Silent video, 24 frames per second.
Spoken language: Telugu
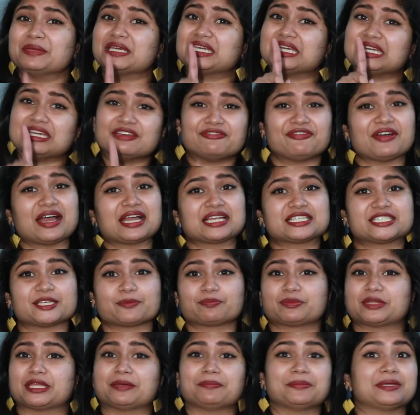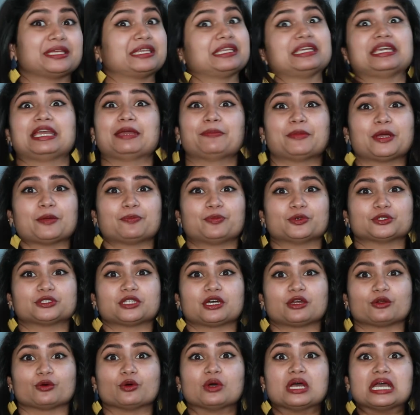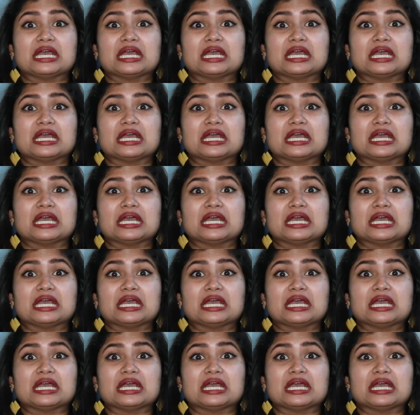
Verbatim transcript: మీకు ఈ ఫ్యాక్ట్ చెప్తే మీరు ఏమైపోతారో